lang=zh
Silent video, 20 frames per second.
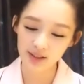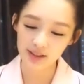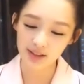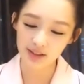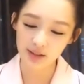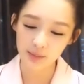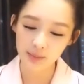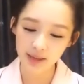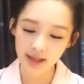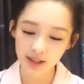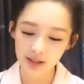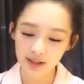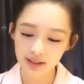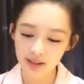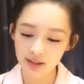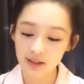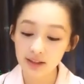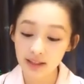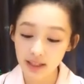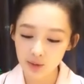感觉你和
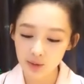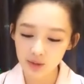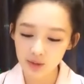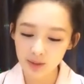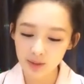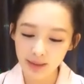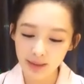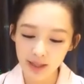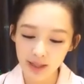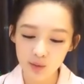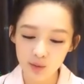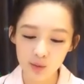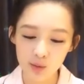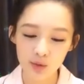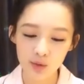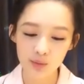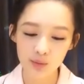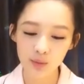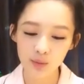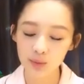拍呃感觉和
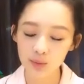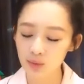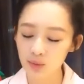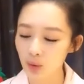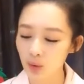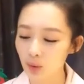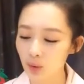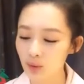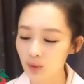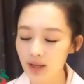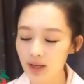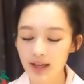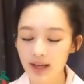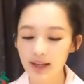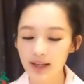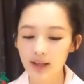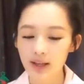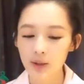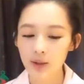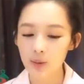拍剧有什么不
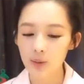同？